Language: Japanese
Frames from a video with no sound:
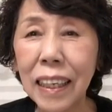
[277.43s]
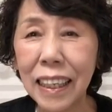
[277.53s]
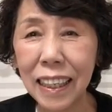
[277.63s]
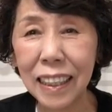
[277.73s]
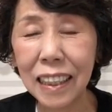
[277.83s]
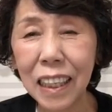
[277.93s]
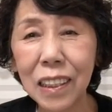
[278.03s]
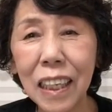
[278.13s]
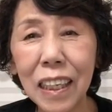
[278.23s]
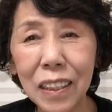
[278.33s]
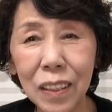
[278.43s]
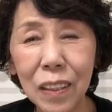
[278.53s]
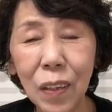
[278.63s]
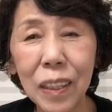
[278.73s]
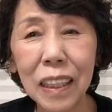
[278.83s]
えー、撮影す
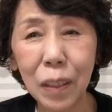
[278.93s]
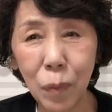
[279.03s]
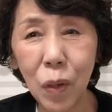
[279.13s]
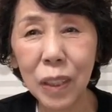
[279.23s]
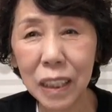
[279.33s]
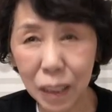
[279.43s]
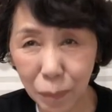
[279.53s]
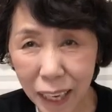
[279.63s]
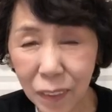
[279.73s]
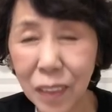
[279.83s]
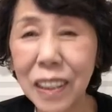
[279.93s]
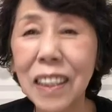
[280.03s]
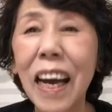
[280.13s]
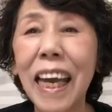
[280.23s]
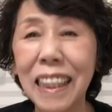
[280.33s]
る時にもいつもあの
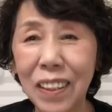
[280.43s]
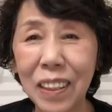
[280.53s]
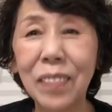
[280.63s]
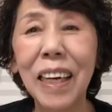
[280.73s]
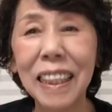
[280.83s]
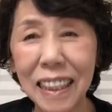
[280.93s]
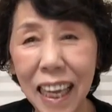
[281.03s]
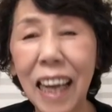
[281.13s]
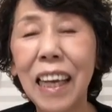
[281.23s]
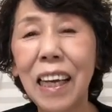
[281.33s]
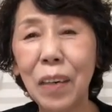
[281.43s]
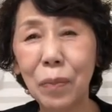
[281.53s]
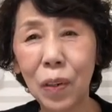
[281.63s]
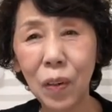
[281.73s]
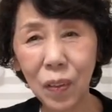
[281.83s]
靴を履いておりました
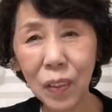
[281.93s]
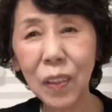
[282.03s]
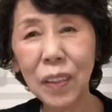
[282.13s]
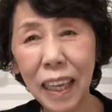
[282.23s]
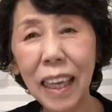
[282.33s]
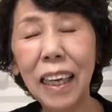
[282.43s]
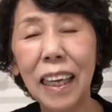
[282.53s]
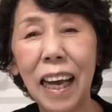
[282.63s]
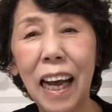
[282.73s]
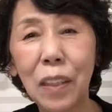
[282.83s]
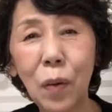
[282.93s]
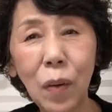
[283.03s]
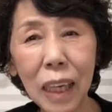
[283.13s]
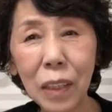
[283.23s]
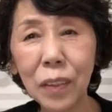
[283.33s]
もうほんとねあの
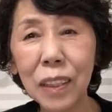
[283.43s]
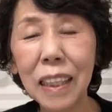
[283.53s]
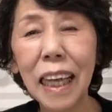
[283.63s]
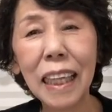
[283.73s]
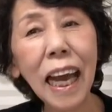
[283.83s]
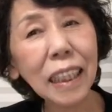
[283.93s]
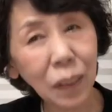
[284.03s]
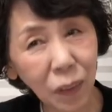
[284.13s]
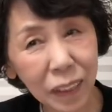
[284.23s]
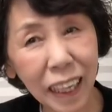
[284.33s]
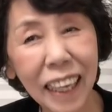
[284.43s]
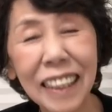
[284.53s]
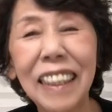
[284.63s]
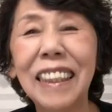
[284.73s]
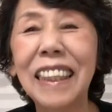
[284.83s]
他の靴がないのって
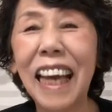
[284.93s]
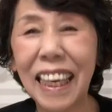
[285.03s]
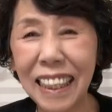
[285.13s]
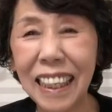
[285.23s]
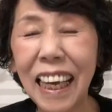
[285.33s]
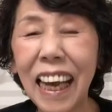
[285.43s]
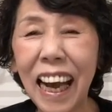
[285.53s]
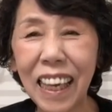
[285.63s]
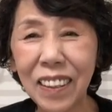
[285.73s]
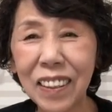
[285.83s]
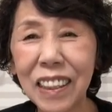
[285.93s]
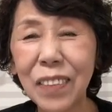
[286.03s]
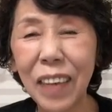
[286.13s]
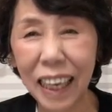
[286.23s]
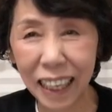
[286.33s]
いうぐらいあの
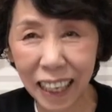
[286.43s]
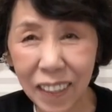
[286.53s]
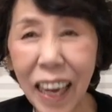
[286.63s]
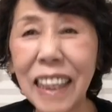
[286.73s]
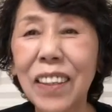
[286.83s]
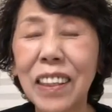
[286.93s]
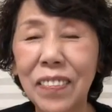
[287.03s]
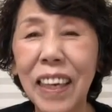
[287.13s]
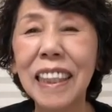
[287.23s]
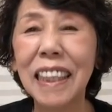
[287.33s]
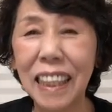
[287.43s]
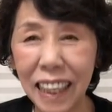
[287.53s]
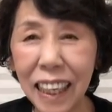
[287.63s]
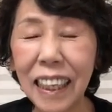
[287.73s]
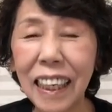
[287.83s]
靴ばっかり履いておりまして
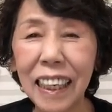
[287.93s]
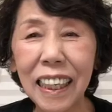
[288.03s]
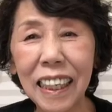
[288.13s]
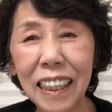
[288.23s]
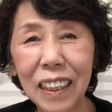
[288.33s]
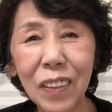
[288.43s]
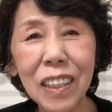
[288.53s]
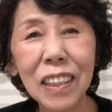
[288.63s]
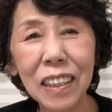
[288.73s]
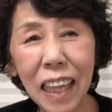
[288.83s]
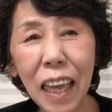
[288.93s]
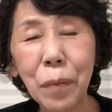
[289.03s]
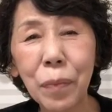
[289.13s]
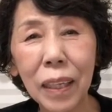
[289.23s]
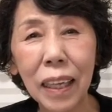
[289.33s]
ね、えー、途中
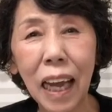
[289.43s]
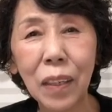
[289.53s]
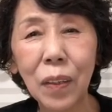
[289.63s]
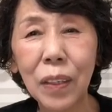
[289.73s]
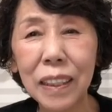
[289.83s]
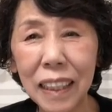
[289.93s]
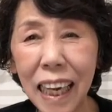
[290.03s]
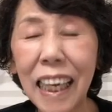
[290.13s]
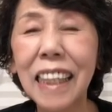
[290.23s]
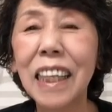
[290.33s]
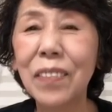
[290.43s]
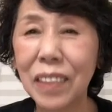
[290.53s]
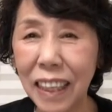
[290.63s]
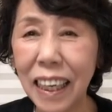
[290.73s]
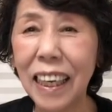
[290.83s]
であのいくらなんで
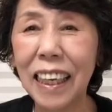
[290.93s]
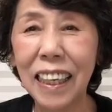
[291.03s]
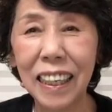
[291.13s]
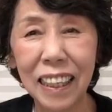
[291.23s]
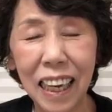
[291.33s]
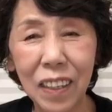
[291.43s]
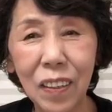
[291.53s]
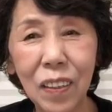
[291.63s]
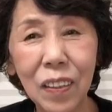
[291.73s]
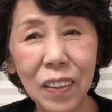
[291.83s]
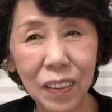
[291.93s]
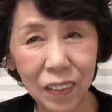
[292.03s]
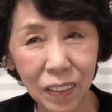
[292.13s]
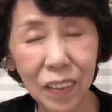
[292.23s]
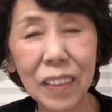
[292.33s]
もね、えー、あの
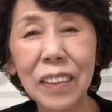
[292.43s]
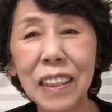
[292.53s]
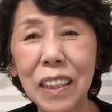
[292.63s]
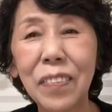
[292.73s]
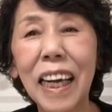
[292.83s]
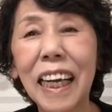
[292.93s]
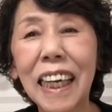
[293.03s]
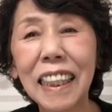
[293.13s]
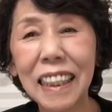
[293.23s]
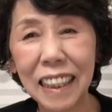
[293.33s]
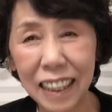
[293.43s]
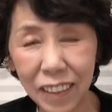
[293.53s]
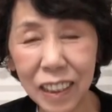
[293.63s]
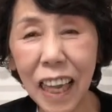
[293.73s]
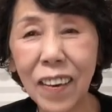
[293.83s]
この靴ばっかりに
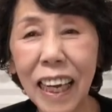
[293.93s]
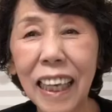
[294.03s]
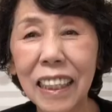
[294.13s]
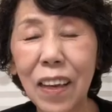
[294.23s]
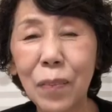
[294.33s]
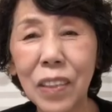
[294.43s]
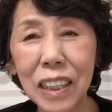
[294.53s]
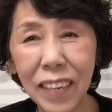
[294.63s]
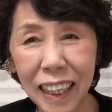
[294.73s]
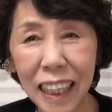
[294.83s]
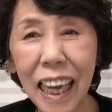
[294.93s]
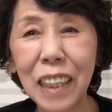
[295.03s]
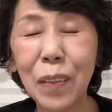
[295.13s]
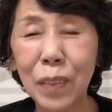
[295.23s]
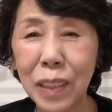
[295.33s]
ね負担をかけては申し訳な
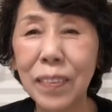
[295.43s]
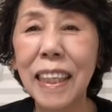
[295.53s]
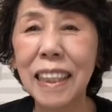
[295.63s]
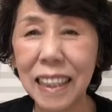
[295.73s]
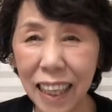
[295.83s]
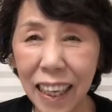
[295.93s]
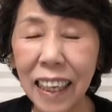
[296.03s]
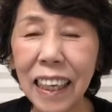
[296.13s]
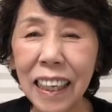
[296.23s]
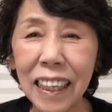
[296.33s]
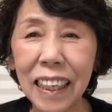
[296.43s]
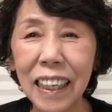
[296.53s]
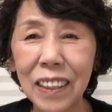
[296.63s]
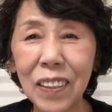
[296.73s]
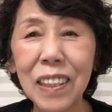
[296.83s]
いと思いまして、
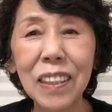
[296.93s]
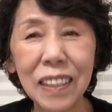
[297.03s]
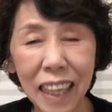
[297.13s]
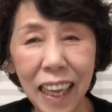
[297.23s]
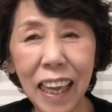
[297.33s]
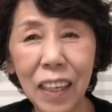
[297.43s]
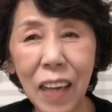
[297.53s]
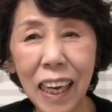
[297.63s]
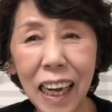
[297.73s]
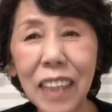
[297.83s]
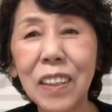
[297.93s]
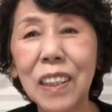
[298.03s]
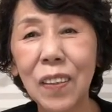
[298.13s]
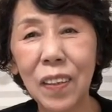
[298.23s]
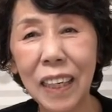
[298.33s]
え途中であの赤い
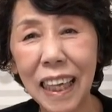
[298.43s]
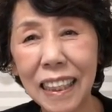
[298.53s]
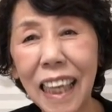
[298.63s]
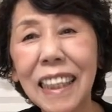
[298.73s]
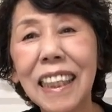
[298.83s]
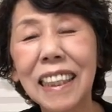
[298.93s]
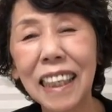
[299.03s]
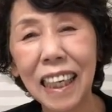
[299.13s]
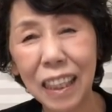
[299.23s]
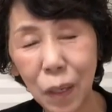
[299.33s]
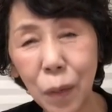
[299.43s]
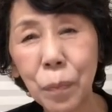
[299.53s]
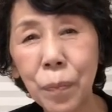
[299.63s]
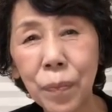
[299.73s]
靴を買ったんですけれど。